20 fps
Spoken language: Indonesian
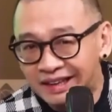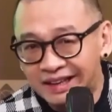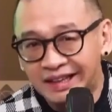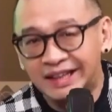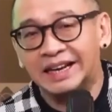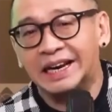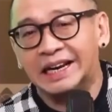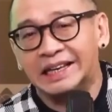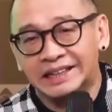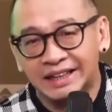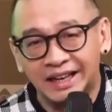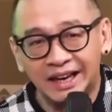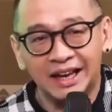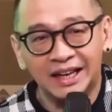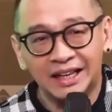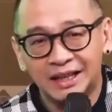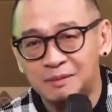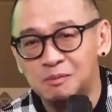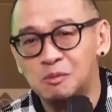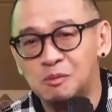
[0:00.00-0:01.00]
Irannya
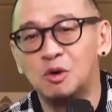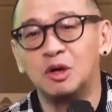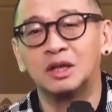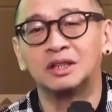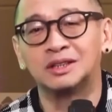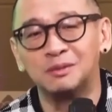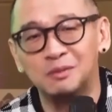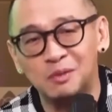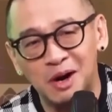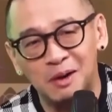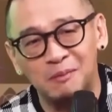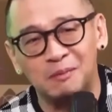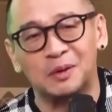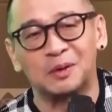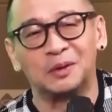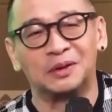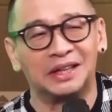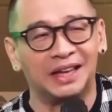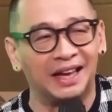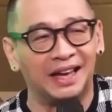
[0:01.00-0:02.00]
lagi mules semua
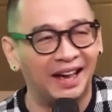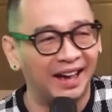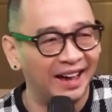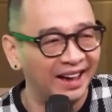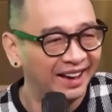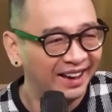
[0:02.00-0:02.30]
perutnya.